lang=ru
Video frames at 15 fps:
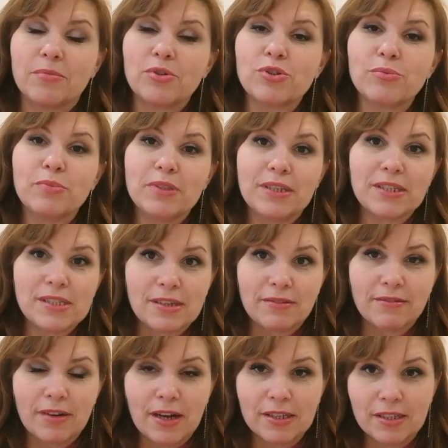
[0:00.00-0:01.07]
может быть
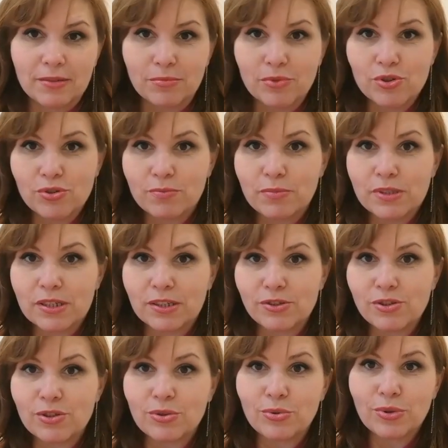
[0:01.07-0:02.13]
рисование, может быть
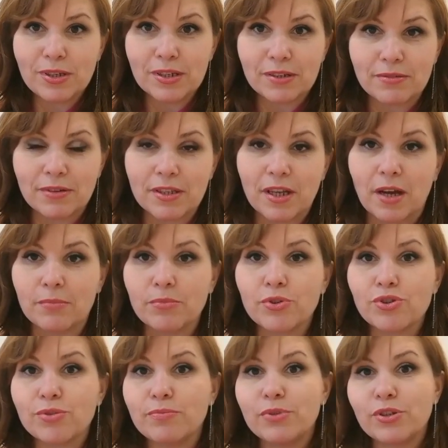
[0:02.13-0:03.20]
конструирование,
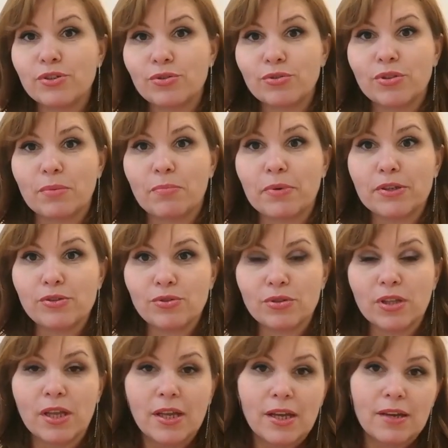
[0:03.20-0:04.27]
может быть кто-то
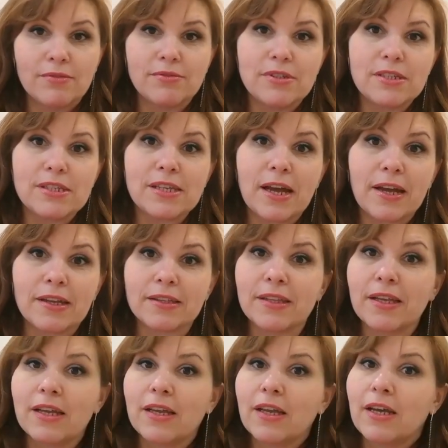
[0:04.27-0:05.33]
пойдет в дизайн.